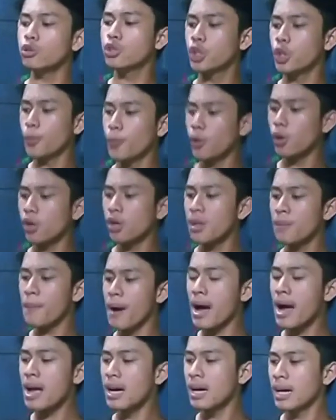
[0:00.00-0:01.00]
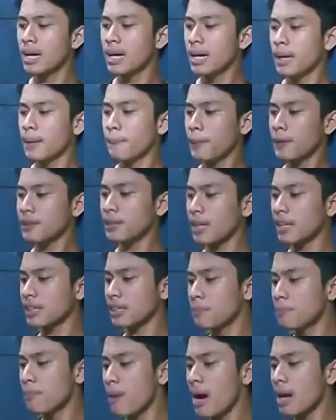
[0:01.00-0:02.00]
75 Pentet
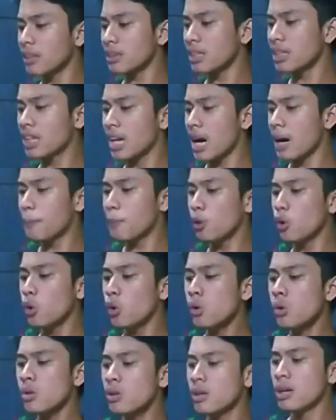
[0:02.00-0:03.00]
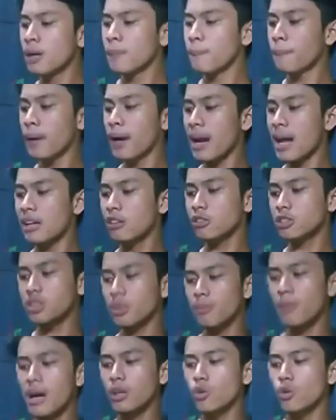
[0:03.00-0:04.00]
Kembang 30 Pelanduk
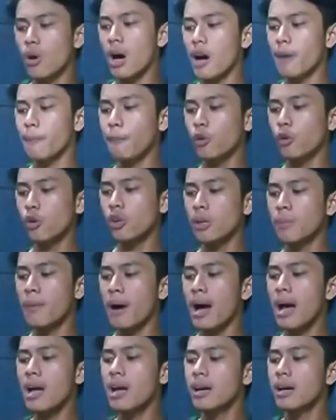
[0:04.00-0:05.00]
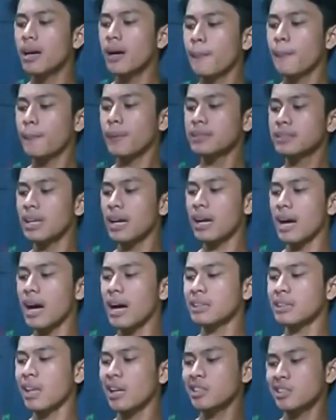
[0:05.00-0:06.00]
Semak 25 Perjak
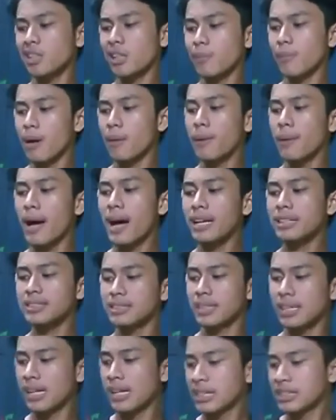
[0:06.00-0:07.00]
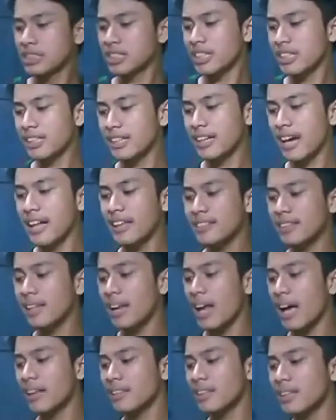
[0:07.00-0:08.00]
Atas 15
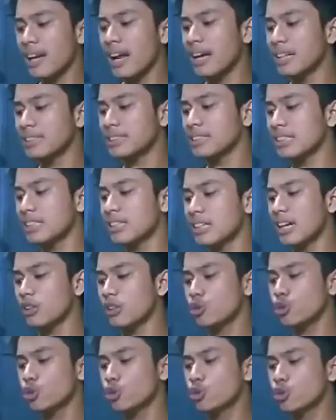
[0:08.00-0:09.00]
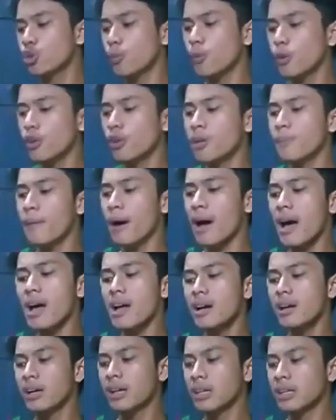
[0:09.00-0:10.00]
Serikantil Antena 175
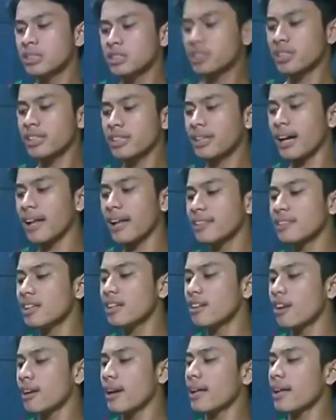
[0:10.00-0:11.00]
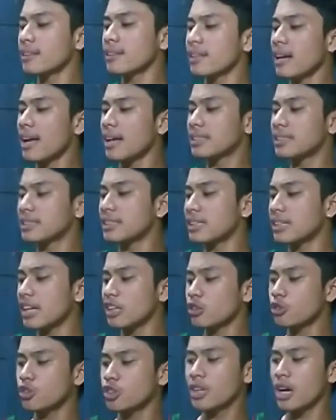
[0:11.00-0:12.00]
Serikantil Non Antena
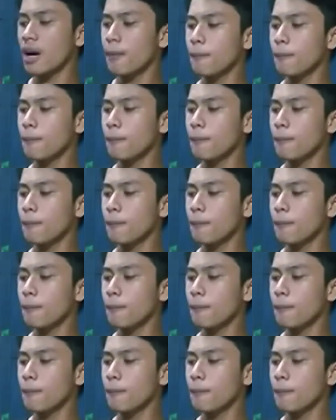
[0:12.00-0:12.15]
135